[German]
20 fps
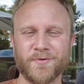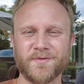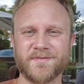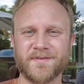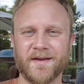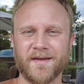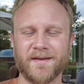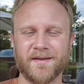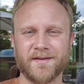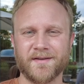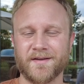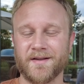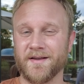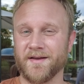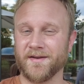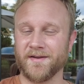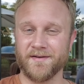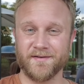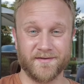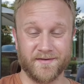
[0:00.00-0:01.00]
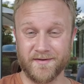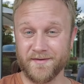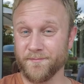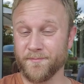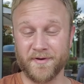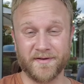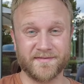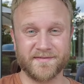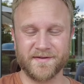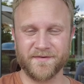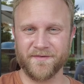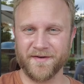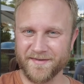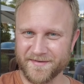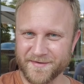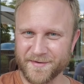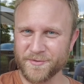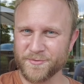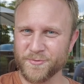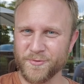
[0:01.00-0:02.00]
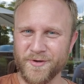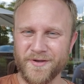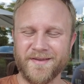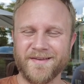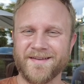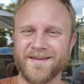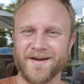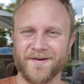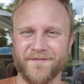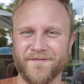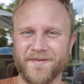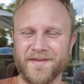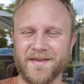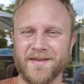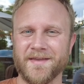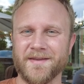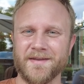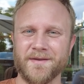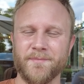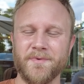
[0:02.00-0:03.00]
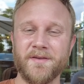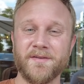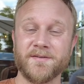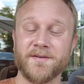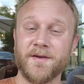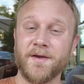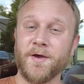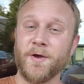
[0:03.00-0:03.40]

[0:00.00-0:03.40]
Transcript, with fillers: uns einen kleinen, passenderweise natürlich, Kaffee genehmigt.